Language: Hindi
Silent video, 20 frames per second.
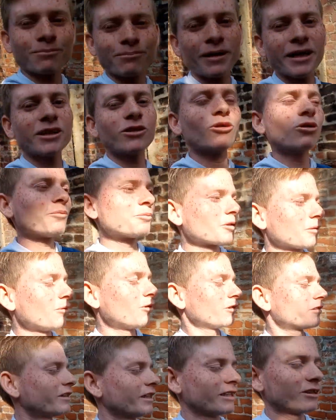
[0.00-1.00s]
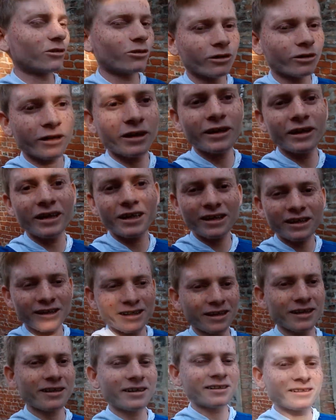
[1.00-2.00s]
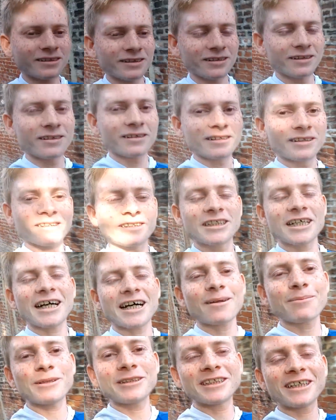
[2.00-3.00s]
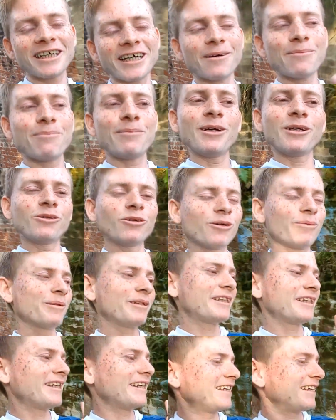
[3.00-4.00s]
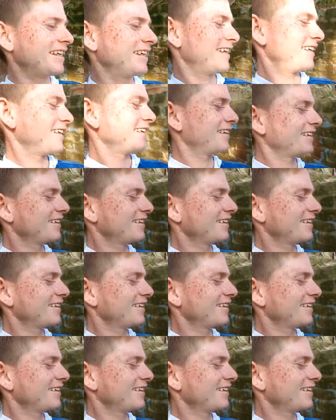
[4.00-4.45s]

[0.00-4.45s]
भाई धूप तो बहुत तेज़ हो रही है यार चार बज गए अभी धूप इतनी है